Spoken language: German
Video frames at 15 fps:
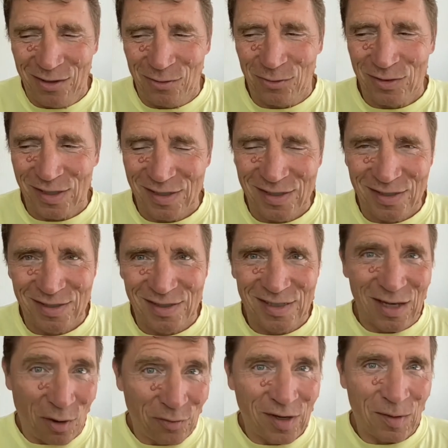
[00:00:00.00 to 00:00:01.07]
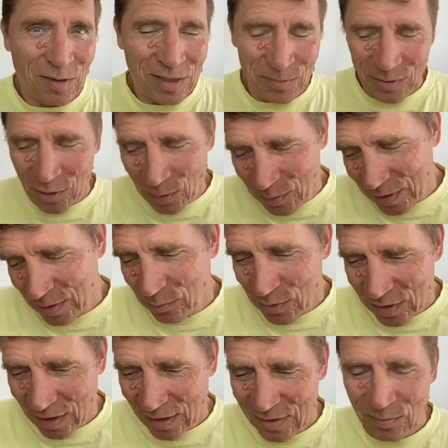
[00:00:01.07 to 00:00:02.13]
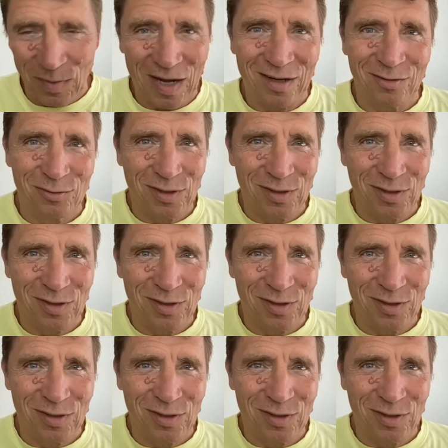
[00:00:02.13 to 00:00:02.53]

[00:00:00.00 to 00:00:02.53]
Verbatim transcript: Und das, diese Aufgabe hat er bekommen, die musste er also machen.